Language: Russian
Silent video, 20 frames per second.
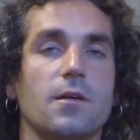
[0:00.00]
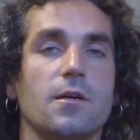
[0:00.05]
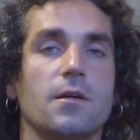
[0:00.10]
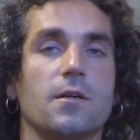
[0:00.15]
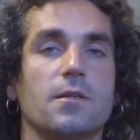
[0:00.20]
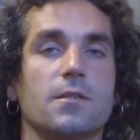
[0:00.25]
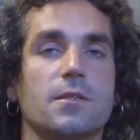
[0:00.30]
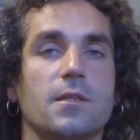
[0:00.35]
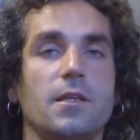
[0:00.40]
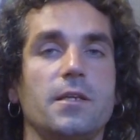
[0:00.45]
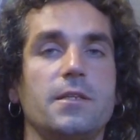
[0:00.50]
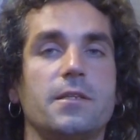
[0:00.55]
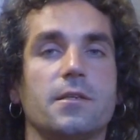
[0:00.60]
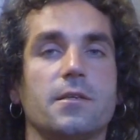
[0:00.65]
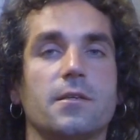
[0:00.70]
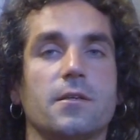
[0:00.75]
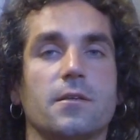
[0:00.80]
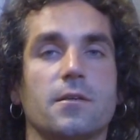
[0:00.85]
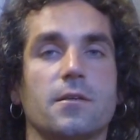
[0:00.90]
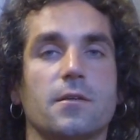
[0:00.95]
залить
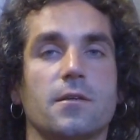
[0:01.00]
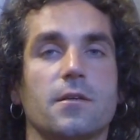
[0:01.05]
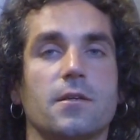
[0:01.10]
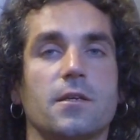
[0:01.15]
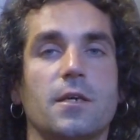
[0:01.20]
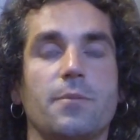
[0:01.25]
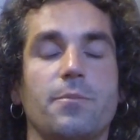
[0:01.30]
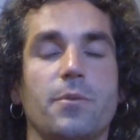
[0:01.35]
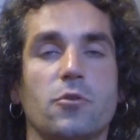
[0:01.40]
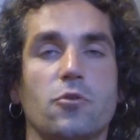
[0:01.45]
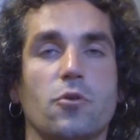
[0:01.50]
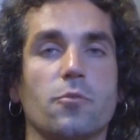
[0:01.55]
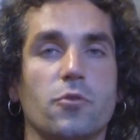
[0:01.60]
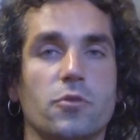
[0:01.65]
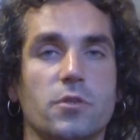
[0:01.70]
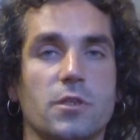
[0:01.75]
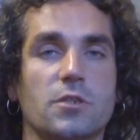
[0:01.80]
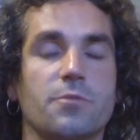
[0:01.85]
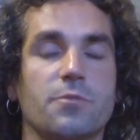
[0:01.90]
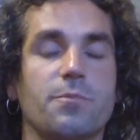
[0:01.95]
э, кипятком, то
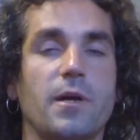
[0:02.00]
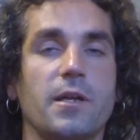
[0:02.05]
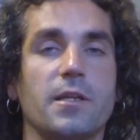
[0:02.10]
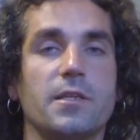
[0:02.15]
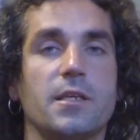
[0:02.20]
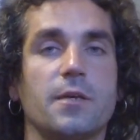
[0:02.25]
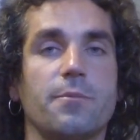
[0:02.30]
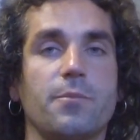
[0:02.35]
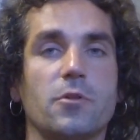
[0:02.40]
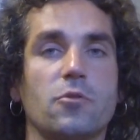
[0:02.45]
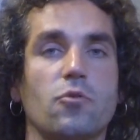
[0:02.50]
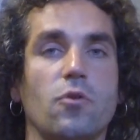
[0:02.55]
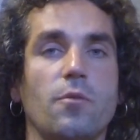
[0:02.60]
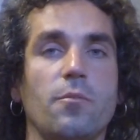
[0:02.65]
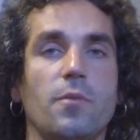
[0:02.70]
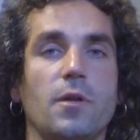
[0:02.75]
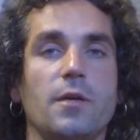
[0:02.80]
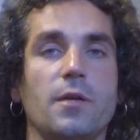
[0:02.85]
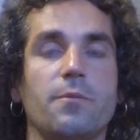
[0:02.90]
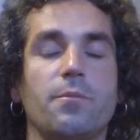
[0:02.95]
есть ошпарить
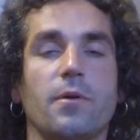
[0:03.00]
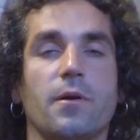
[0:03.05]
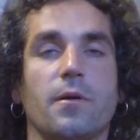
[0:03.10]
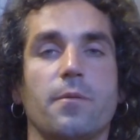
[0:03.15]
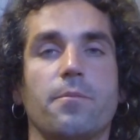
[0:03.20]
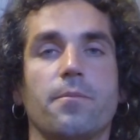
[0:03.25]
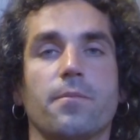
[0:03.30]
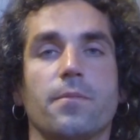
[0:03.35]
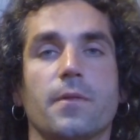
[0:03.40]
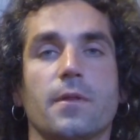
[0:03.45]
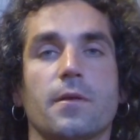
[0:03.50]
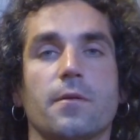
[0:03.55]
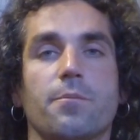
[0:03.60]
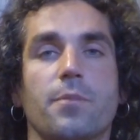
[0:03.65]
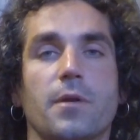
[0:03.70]
кипятком, либо э,